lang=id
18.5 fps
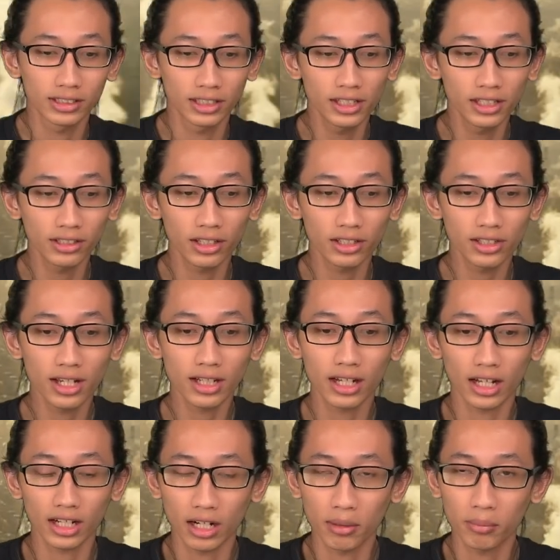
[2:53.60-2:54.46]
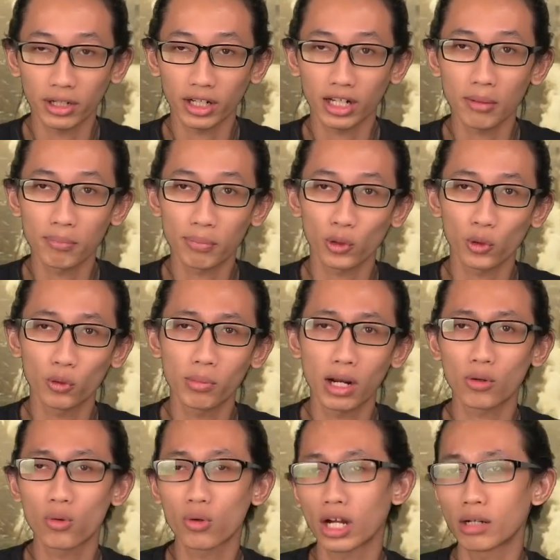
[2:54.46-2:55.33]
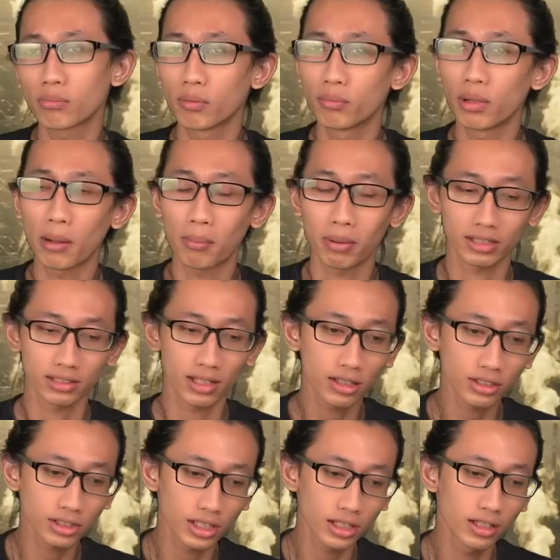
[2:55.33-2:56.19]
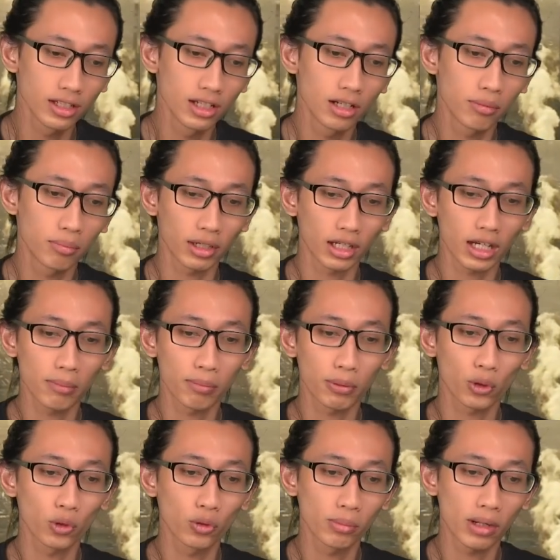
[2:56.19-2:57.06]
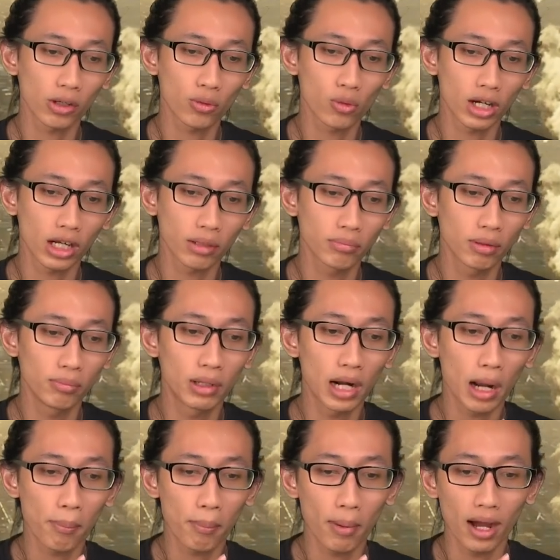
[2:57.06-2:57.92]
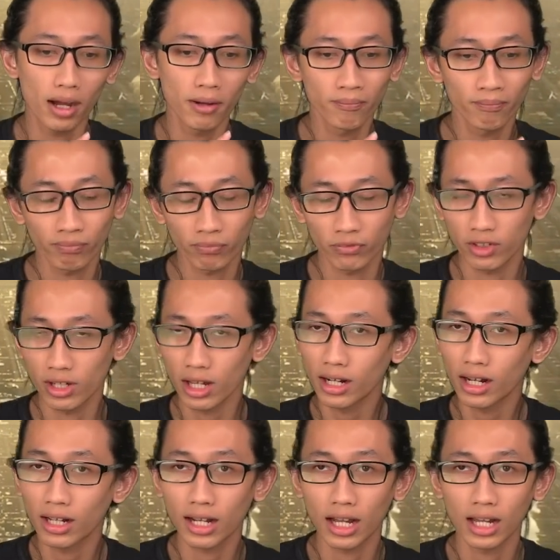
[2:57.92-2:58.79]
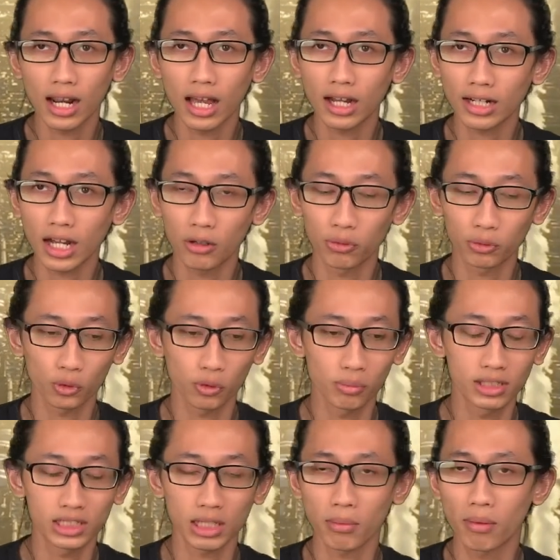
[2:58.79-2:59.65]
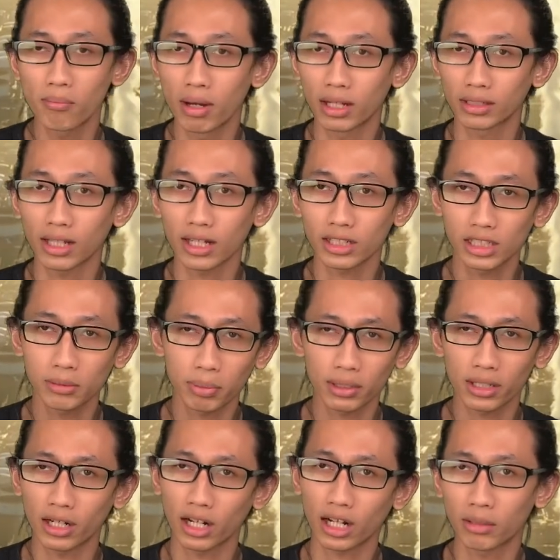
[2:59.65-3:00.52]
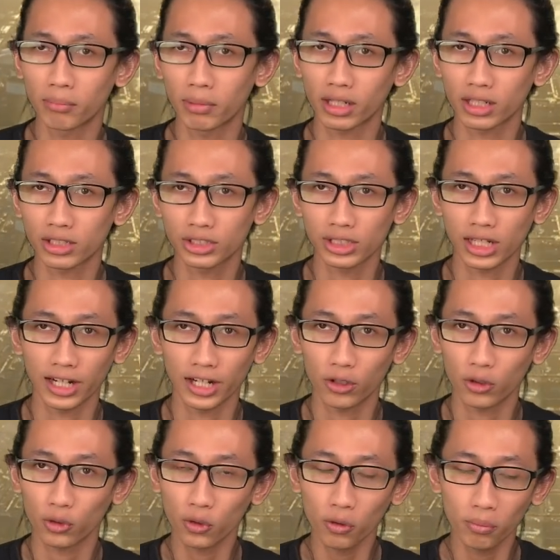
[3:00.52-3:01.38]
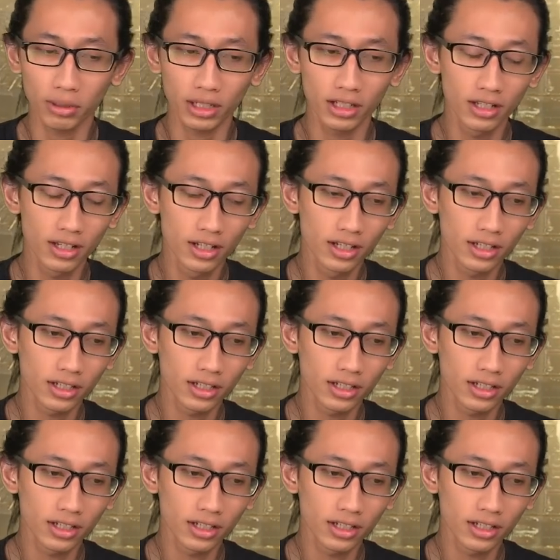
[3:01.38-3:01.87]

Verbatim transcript: jadi intinya karena mereka perlu melakukan beberapa sanksi mereka perlu melakukan beberapa ya langkah-langkah untuk bisa membatasi pergerakan mereka secara ekonomi